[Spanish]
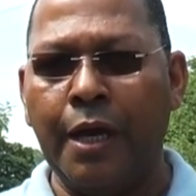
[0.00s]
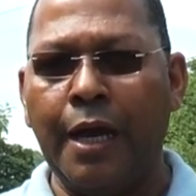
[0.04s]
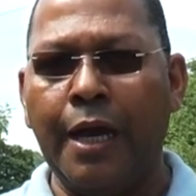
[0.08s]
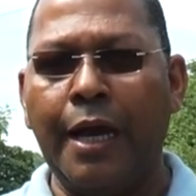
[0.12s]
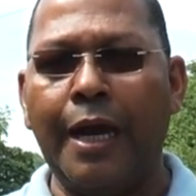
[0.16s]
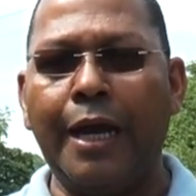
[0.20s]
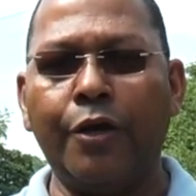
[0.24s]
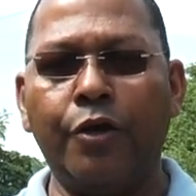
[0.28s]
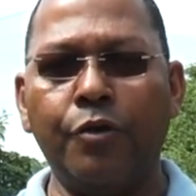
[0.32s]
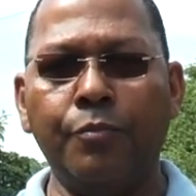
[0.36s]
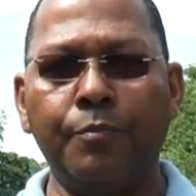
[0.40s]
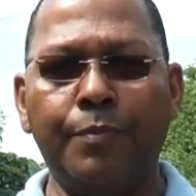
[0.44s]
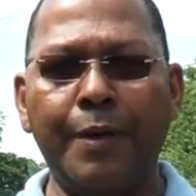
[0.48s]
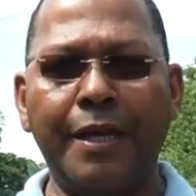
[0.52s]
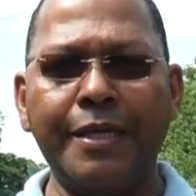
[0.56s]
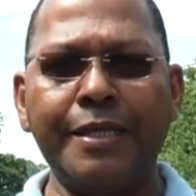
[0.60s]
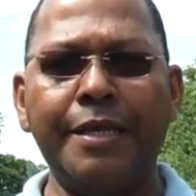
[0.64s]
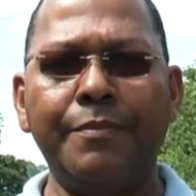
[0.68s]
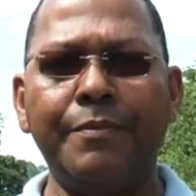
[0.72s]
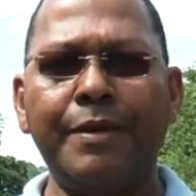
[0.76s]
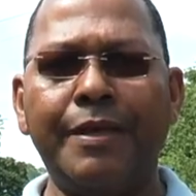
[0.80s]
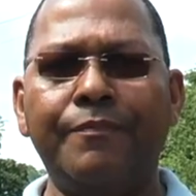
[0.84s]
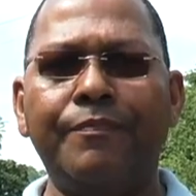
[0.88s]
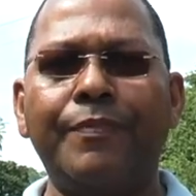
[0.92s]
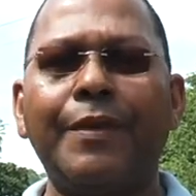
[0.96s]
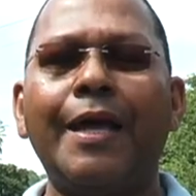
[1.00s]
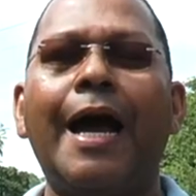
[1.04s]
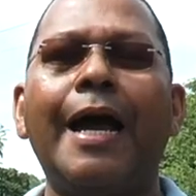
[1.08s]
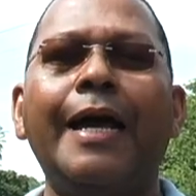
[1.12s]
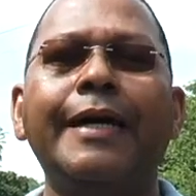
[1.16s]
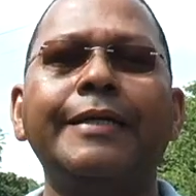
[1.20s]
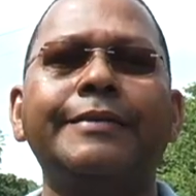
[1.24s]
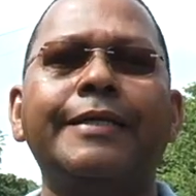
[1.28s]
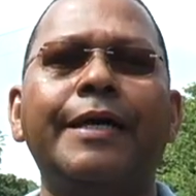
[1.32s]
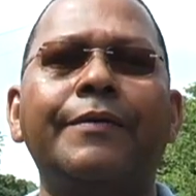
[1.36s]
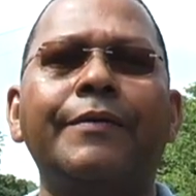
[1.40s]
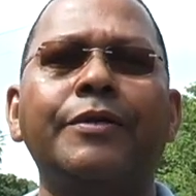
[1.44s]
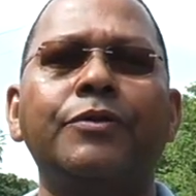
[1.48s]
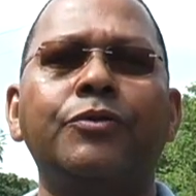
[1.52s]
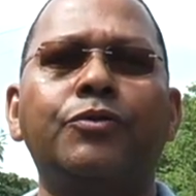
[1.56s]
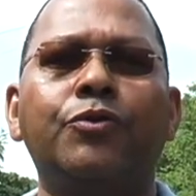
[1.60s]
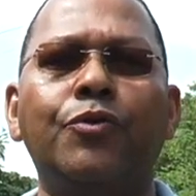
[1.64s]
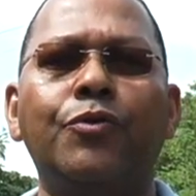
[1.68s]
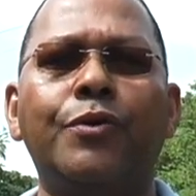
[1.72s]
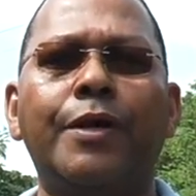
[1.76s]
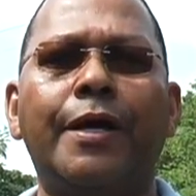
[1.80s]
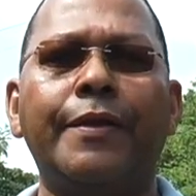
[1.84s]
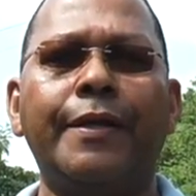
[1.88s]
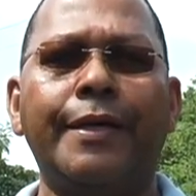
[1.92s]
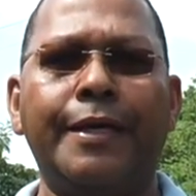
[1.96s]
Acompáñeme a esta
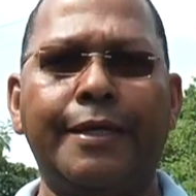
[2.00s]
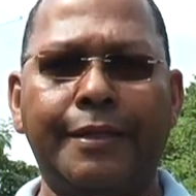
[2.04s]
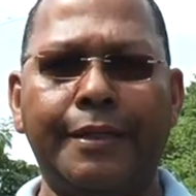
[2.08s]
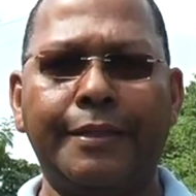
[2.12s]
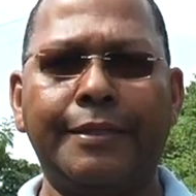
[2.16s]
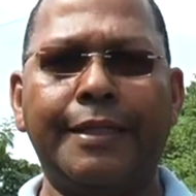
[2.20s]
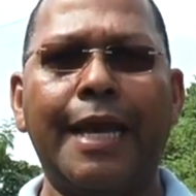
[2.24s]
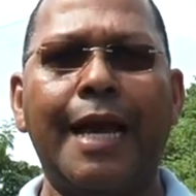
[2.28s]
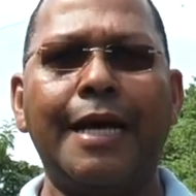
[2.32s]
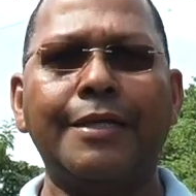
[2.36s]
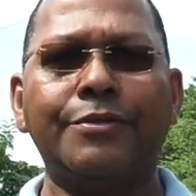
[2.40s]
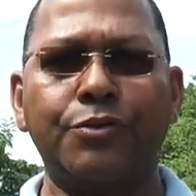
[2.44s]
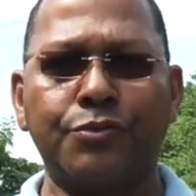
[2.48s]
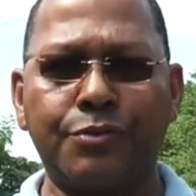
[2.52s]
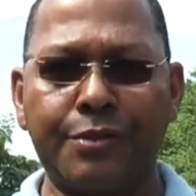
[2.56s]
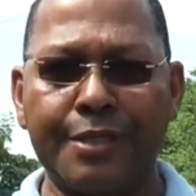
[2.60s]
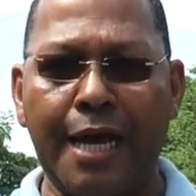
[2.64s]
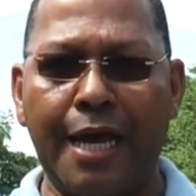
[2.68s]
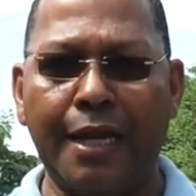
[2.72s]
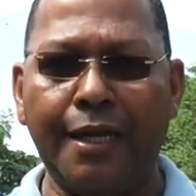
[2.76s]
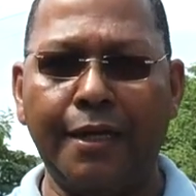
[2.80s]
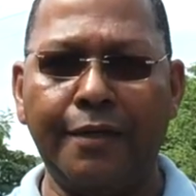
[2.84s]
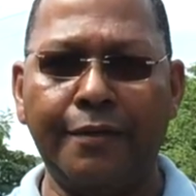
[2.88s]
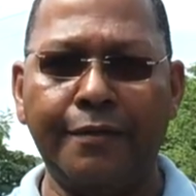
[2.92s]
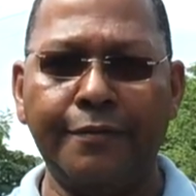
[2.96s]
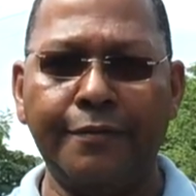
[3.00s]
aventura de RTA Social.